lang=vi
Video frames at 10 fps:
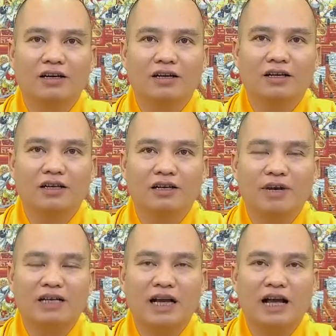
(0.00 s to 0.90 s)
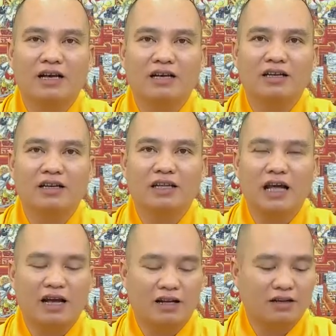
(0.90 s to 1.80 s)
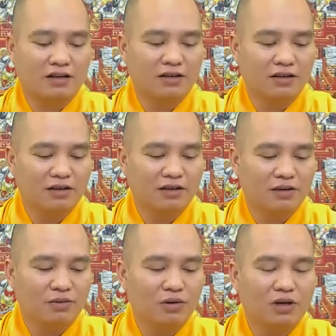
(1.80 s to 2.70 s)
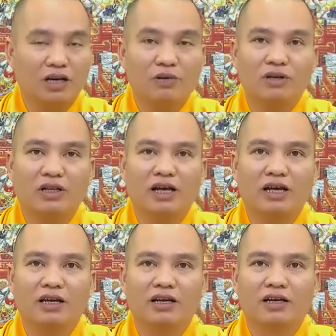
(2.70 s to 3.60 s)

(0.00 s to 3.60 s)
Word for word: lấy những cái băng giảng kinh địa tạng của các quý thầy